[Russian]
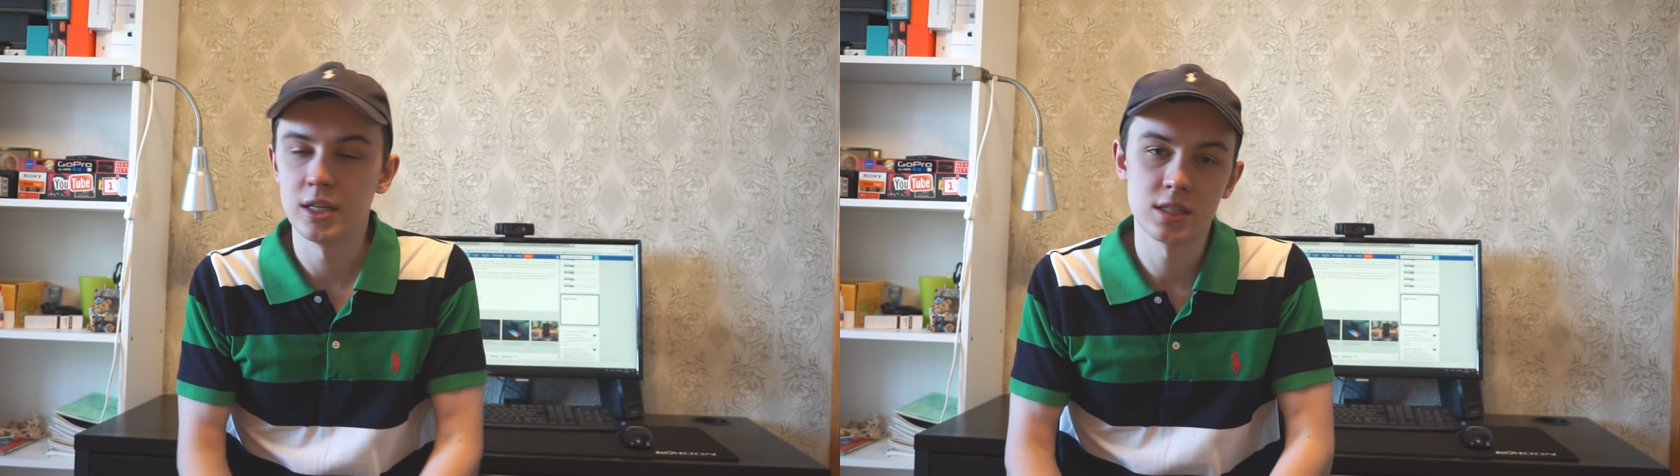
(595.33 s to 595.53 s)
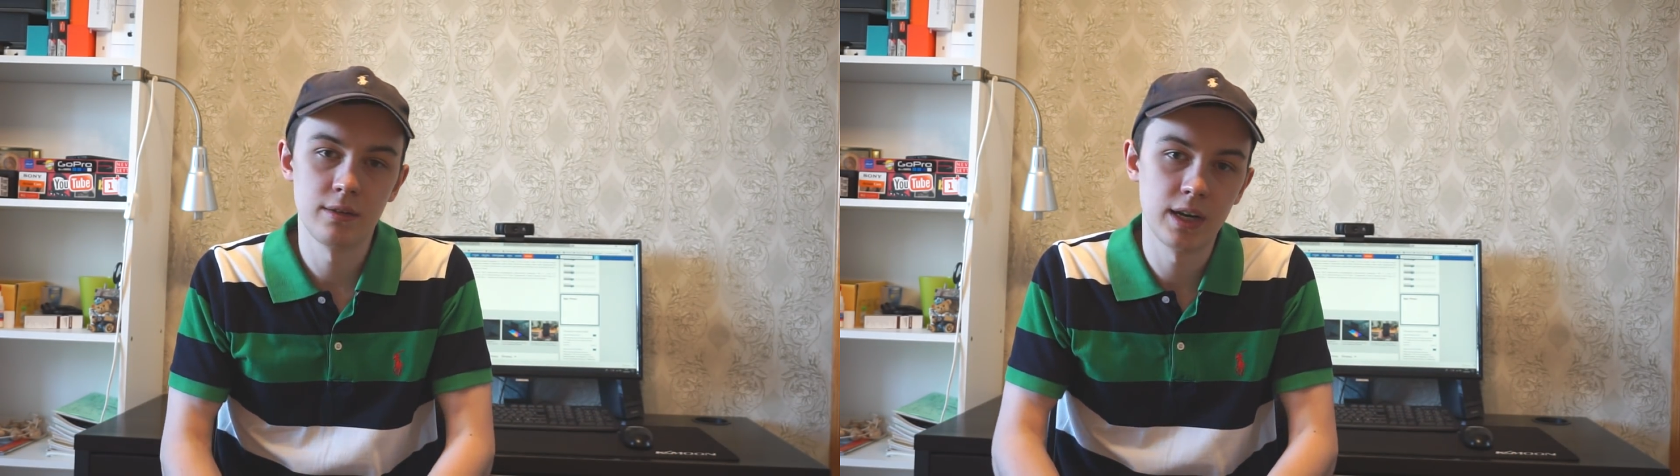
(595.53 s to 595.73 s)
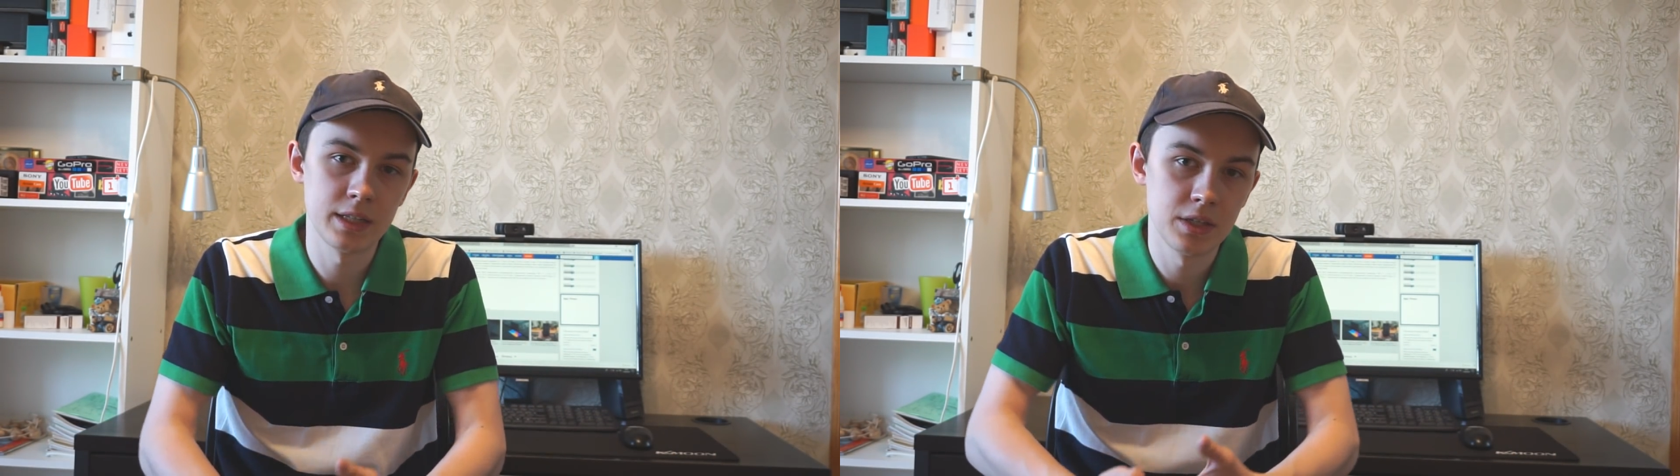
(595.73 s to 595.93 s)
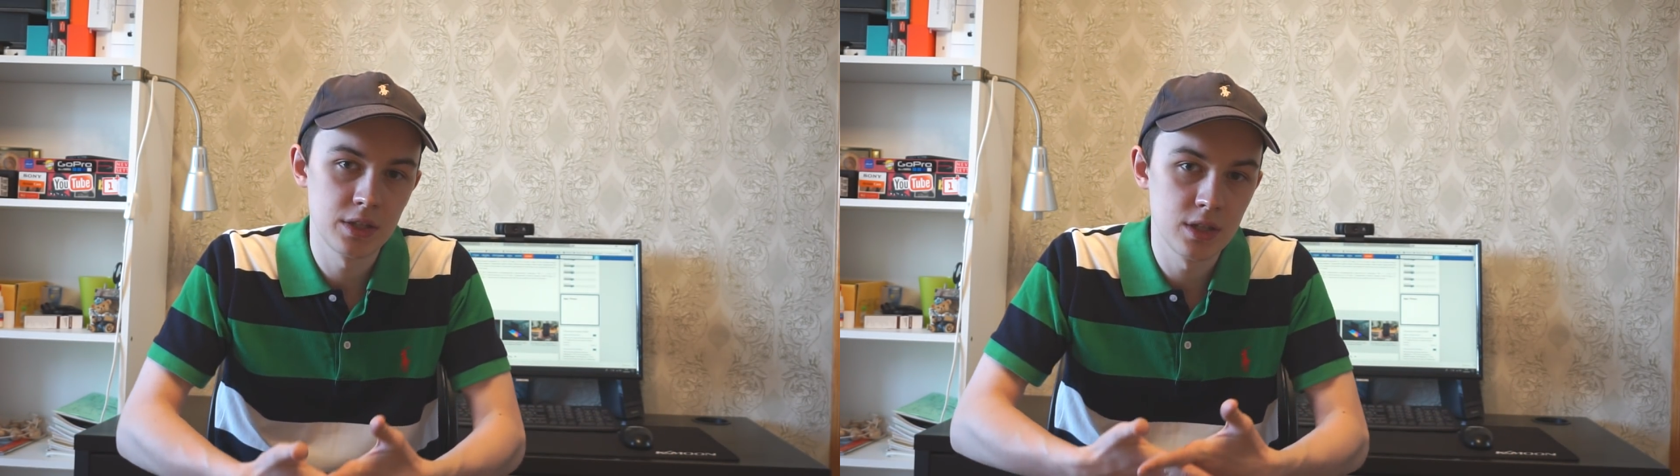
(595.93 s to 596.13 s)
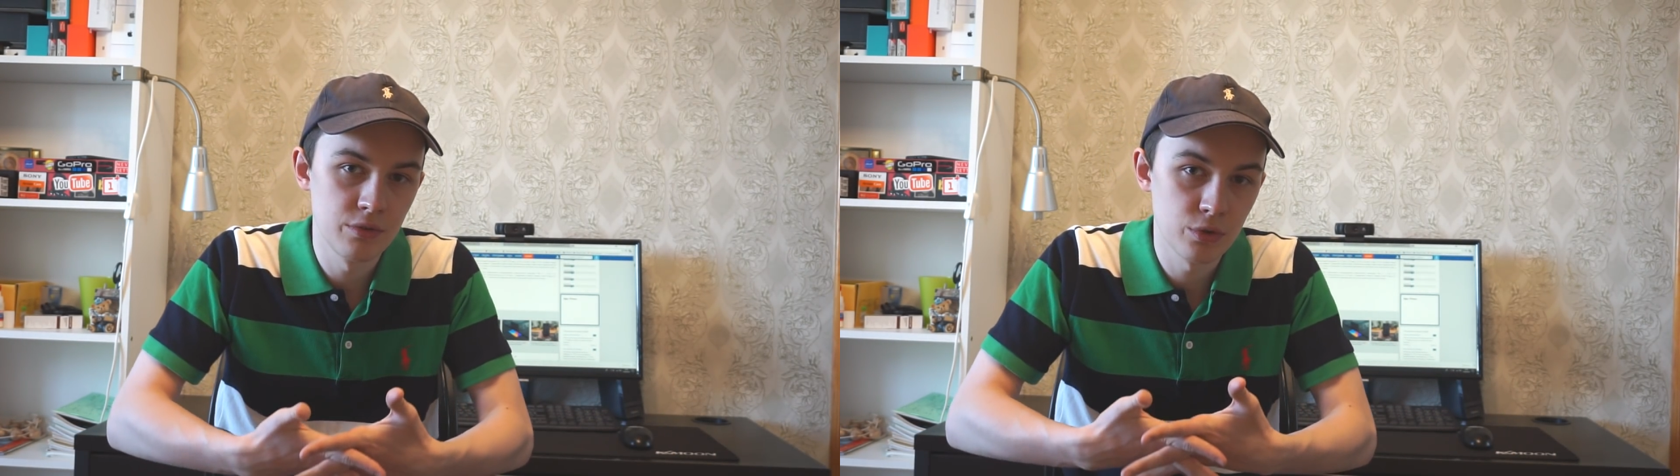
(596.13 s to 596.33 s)
Если вы
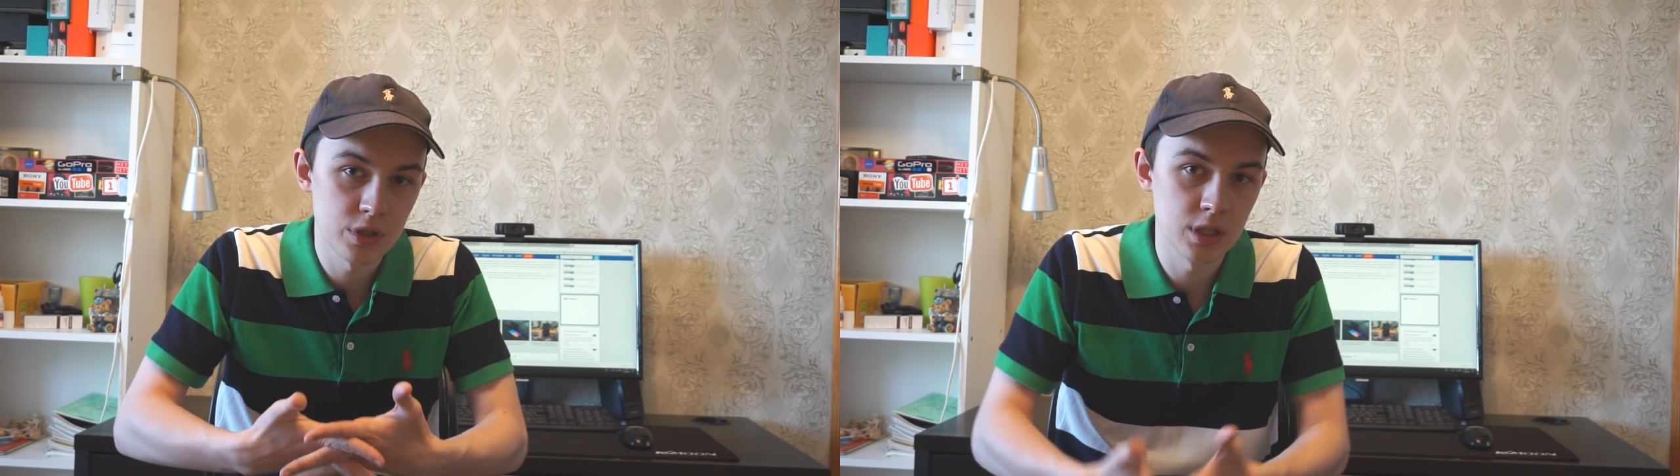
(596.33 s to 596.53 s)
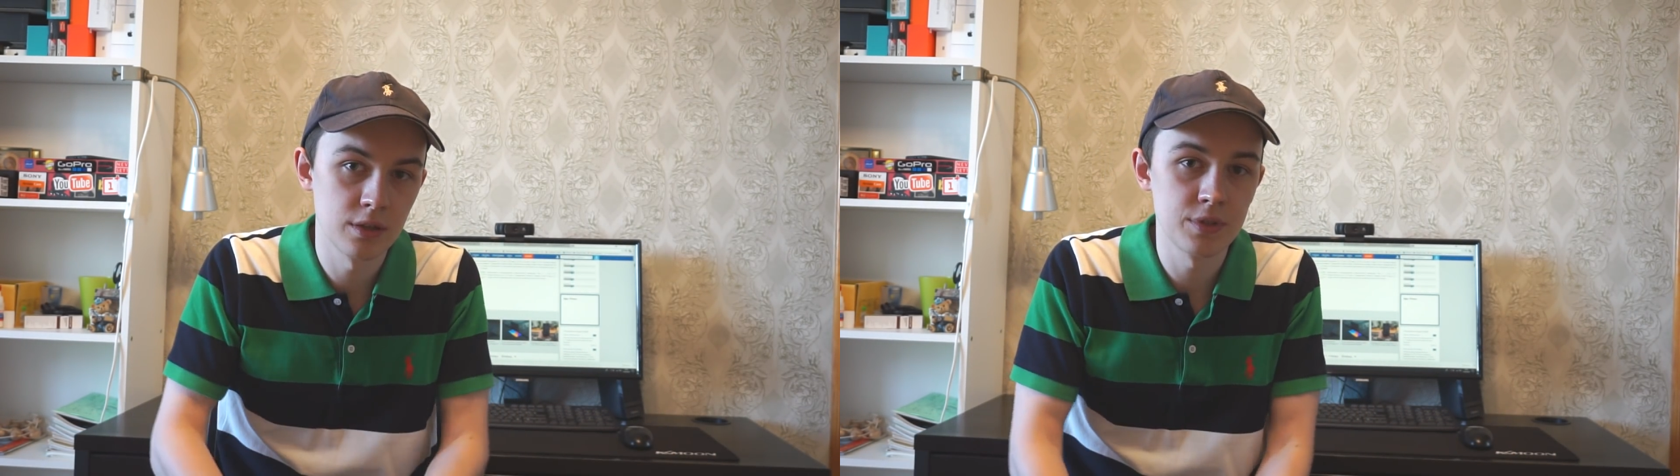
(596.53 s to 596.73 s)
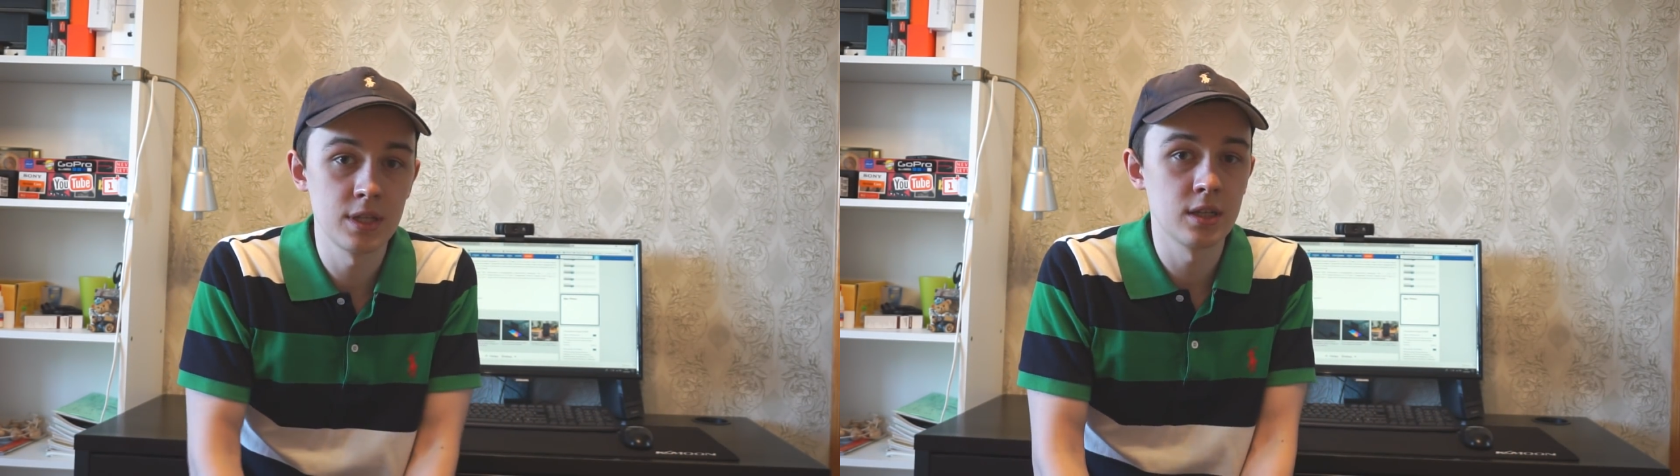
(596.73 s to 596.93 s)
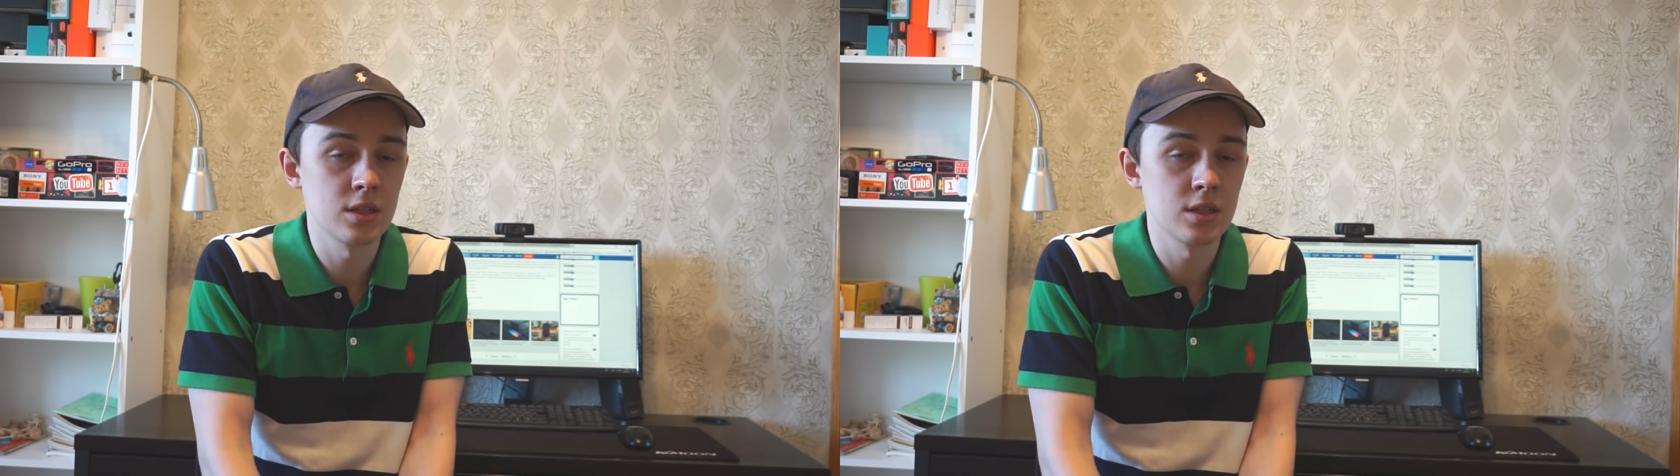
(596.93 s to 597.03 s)
хотите телефон с NFC,